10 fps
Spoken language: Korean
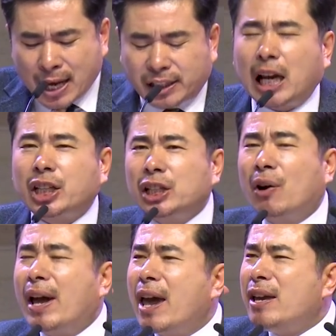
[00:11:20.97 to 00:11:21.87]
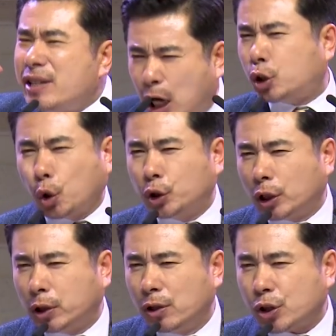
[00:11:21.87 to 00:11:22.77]
자신과의
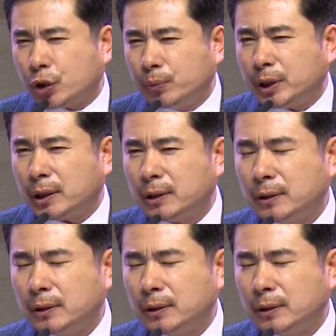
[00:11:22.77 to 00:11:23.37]
약속이었던 것입니다.